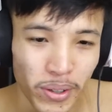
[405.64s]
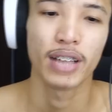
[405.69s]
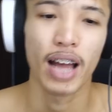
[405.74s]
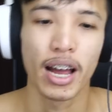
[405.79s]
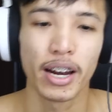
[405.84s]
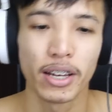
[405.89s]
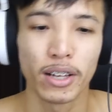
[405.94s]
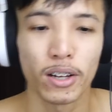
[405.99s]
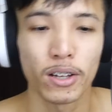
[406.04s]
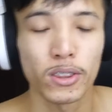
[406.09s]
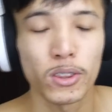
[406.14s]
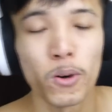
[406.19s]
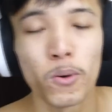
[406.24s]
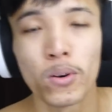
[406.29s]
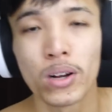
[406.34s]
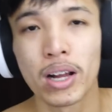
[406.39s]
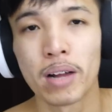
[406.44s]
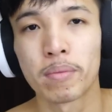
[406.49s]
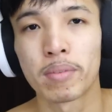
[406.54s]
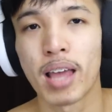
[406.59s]
ฉากนี้ก็ตร
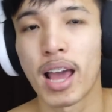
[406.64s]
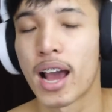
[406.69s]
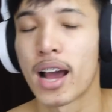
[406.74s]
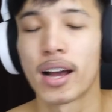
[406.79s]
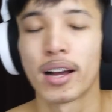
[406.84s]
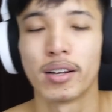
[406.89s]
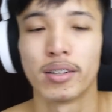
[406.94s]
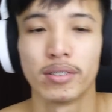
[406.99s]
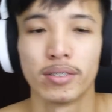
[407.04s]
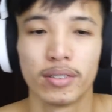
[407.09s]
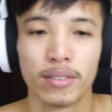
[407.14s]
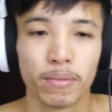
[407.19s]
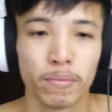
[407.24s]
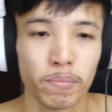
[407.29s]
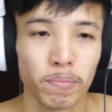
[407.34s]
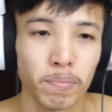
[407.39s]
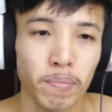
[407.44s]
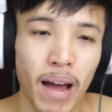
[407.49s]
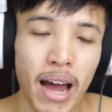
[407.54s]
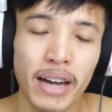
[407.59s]
งกับทาง
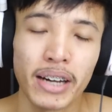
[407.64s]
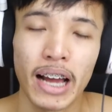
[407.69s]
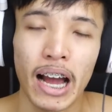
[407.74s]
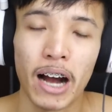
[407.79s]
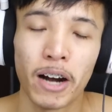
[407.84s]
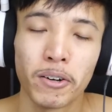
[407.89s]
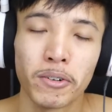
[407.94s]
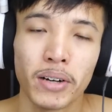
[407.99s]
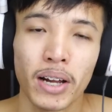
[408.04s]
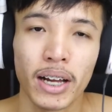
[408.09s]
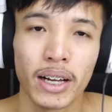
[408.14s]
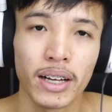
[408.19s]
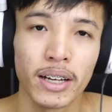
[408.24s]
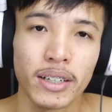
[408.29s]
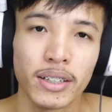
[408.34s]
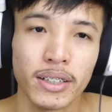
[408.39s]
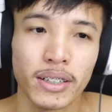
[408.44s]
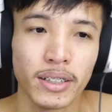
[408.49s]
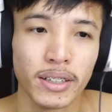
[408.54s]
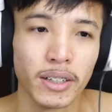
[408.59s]
บ้านเขานะฮะ
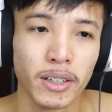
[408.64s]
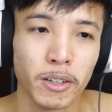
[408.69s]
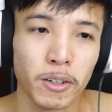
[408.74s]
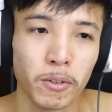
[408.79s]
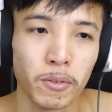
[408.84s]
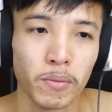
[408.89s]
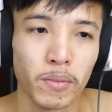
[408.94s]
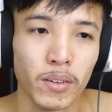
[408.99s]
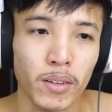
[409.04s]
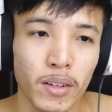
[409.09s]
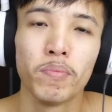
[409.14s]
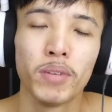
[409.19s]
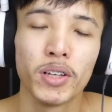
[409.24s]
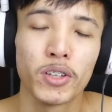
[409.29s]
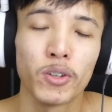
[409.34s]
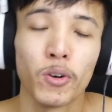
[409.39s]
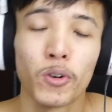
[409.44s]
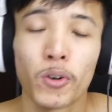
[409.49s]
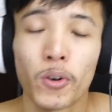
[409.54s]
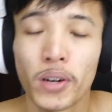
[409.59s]
ก็คือมี
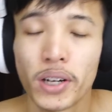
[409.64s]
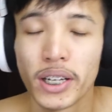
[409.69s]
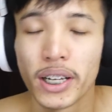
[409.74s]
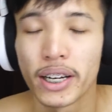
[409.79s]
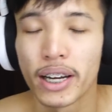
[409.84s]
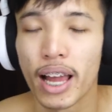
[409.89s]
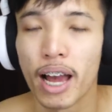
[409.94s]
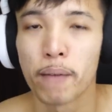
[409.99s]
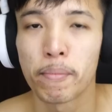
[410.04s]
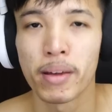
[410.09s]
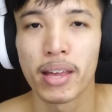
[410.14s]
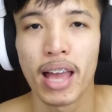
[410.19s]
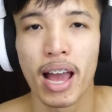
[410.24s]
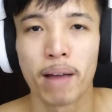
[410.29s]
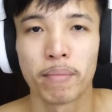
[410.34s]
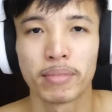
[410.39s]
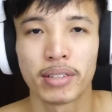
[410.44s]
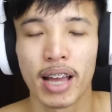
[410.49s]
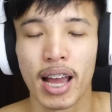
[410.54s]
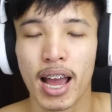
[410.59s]
โจรคนหนึ่งนะครับพยา
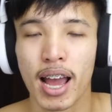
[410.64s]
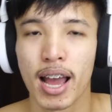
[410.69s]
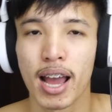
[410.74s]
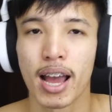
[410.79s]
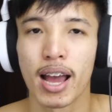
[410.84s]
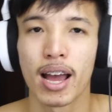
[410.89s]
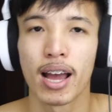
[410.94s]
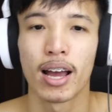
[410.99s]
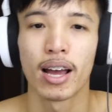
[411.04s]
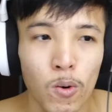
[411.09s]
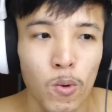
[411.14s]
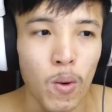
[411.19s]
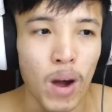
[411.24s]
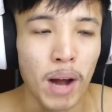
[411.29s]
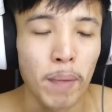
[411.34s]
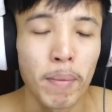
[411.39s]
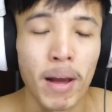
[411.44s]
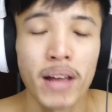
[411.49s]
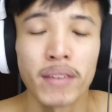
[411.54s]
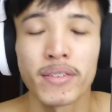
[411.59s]
ยามจะค
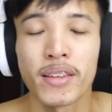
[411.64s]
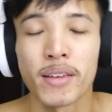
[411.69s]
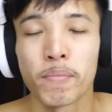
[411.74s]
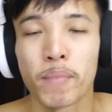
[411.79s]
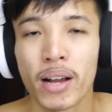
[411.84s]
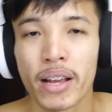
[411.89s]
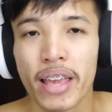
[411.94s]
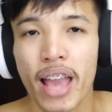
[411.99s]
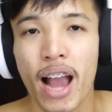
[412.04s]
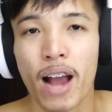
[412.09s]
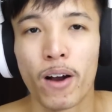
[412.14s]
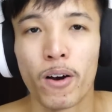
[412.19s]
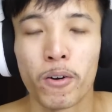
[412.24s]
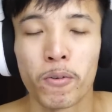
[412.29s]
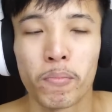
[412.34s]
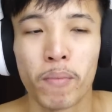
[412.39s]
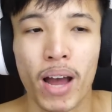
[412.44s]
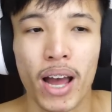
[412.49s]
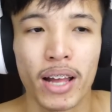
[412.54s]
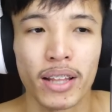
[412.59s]
วักบางสิ่งบางอย่างออ
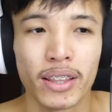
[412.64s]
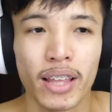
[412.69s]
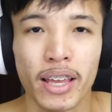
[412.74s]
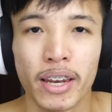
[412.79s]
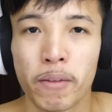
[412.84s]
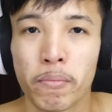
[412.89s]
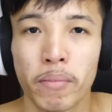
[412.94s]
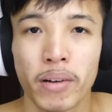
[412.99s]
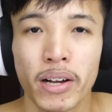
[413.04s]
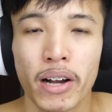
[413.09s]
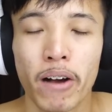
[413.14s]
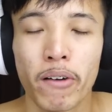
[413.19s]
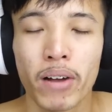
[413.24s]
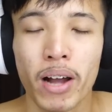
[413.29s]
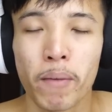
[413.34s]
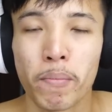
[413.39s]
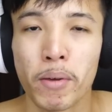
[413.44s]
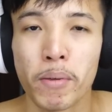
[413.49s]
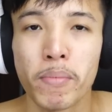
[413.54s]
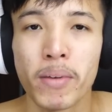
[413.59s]
กมา แต่ในมือเขา
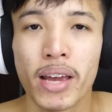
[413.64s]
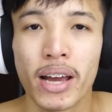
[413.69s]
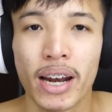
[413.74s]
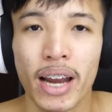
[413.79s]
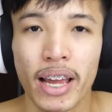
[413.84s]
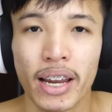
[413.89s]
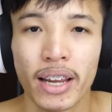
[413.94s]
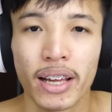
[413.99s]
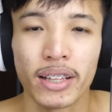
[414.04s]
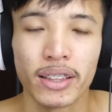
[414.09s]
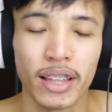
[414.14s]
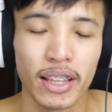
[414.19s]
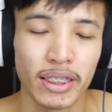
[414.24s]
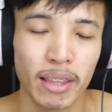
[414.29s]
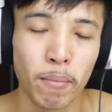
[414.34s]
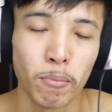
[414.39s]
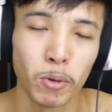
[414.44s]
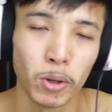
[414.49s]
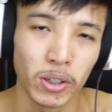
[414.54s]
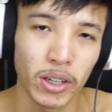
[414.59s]
กลับไม่มีอะไรนะแต่
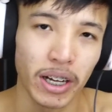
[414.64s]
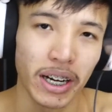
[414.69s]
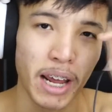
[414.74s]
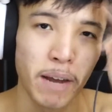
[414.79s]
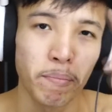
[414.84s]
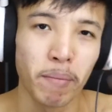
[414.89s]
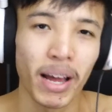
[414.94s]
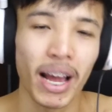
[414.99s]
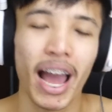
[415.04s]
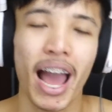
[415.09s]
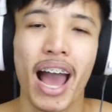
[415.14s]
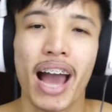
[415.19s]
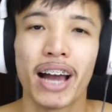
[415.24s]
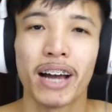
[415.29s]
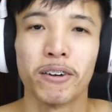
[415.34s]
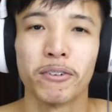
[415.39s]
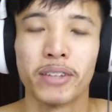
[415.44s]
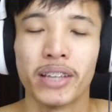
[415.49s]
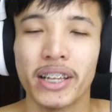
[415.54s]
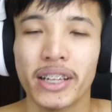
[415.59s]
ตำรวจก็ดันไปฆ่า
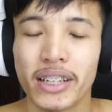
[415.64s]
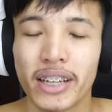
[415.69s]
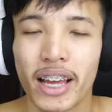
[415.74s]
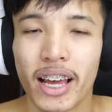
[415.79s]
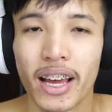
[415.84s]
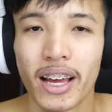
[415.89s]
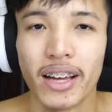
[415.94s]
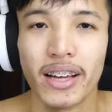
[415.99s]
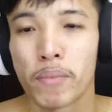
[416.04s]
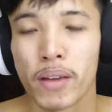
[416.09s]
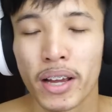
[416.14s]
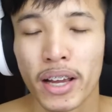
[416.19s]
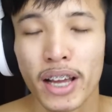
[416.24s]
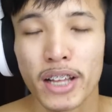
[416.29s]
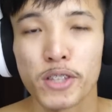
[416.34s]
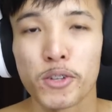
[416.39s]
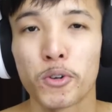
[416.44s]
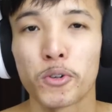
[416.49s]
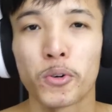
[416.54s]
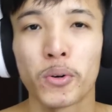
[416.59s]
เขาทิ้งนะฮะเพียง
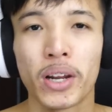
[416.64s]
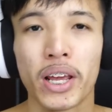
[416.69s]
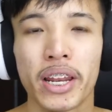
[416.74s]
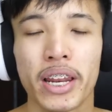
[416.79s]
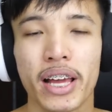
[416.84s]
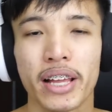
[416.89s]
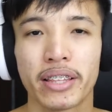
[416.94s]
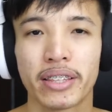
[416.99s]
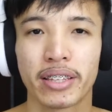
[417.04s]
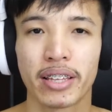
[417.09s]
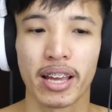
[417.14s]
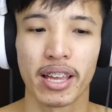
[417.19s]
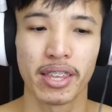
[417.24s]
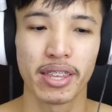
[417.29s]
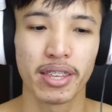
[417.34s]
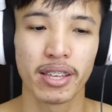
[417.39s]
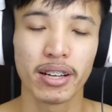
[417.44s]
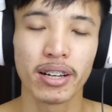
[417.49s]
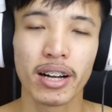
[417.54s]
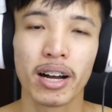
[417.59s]
แค่โจรคนนั้นเนี่ยจะ
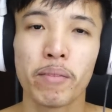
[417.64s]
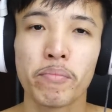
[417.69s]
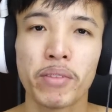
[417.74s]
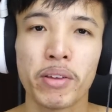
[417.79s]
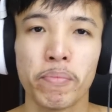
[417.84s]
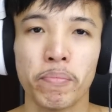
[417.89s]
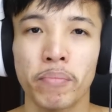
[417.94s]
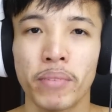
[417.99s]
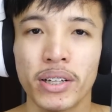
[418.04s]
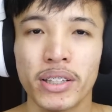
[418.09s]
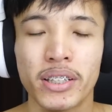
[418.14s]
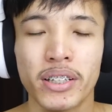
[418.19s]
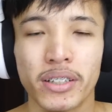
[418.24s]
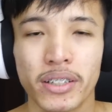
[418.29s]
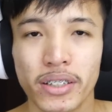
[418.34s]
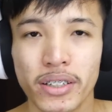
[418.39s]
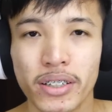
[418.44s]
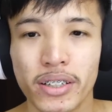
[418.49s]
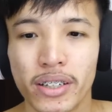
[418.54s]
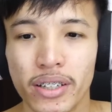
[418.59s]
เอื้อมหยิบมือ
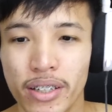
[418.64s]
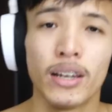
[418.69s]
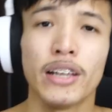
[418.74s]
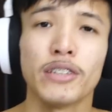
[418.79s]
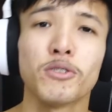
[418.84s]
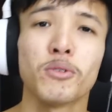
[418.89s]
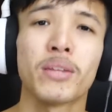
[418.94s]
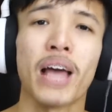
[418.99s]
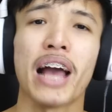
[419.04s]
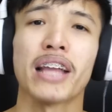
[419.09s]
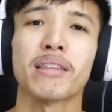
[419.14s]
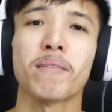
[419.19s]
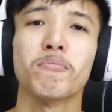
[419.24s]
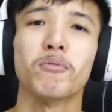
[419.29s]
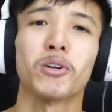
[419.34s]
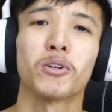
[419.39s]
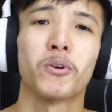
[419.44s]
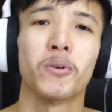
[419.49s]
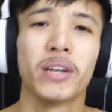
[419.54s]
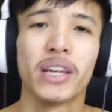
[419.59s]
ถือ แล้วสุดท้าย
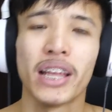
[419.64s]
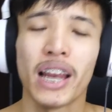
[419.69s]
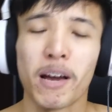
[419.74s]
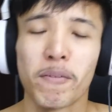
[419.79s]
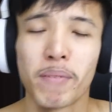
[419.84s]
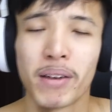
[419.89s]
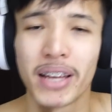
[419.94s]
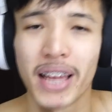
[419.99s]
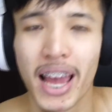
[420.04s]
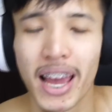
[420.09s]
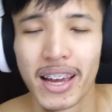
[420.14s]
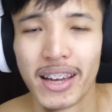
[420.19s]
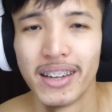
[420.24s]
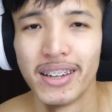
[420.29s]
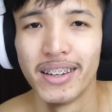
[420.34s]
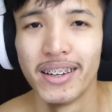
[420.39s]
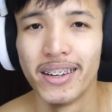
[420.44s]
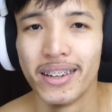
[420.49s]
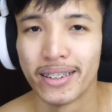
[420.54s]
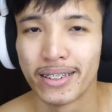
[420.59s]
ตำรวจคนนี้ล่ะเป็นไง
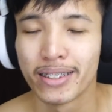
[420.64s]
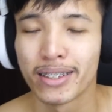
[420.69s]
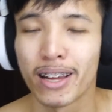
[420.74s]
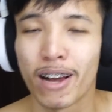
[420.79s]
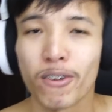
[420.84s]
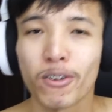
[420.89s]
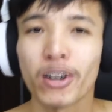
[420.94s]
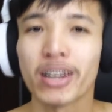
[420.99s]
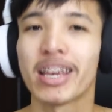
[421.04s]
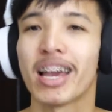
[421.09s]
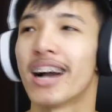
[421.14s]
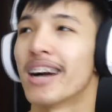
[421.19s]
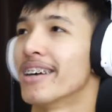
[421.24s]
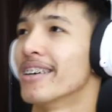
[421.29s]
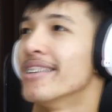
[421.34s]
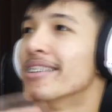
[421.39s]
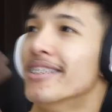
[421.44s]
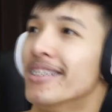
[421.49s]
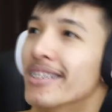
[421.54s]
เขาก็ยัง